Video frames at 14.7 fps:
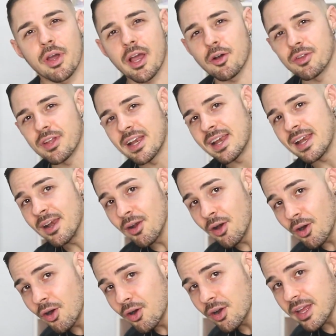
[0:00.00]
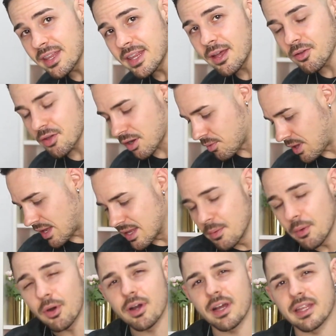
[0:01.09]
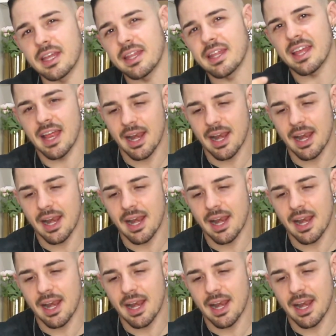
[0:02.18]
que con el logo que tiene, o sea, con el dibujo que tiene y